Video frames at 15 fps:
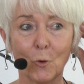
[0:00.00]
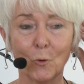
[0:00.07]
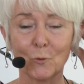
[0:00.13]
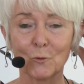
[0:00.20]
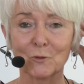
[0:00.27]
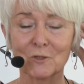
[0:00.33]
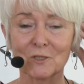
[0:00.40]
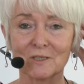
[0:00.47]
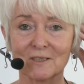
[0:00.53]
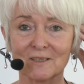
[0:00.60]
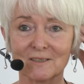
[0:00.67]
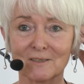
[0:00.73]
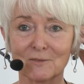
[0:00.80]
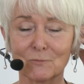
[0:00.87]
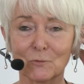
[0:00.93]
und
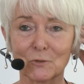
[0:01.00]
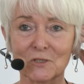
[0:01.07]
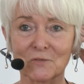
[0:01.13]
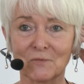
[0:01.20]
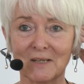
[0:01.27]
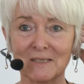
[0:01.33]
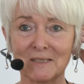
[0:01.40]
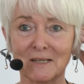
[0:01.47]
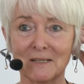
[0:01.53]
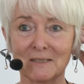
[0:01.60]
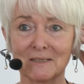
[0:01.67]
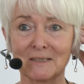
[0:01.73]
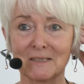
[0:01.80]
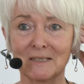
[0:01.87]
äh, vor zwei Jahren